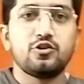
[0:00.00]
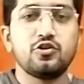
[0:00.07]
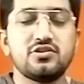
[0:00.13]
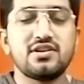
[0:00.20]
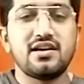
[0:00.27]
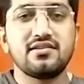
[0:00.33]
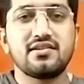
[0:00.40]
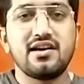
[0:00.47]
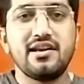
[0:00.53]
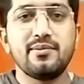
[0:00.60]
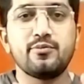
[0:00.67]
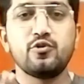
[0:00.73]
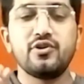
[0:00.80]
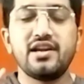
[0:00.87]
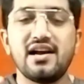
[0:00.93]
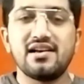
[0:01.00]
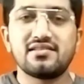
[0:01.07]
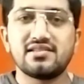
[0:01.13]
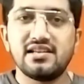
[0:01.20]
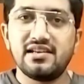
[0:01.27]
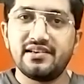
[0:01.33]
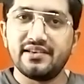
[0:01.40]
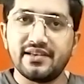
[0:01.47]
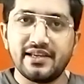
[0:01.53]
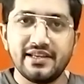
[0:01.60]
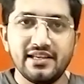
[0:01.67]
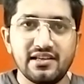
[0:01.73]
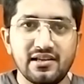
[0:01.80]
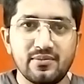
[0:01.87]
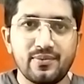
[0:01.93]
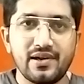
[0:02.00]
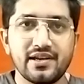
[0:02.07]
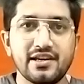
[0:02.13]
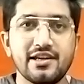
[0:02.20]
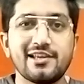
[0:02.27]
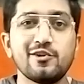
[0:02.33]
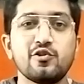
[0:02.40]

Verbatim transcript: तो जानकारी पूरी हासिल नहीं कर पाएंगे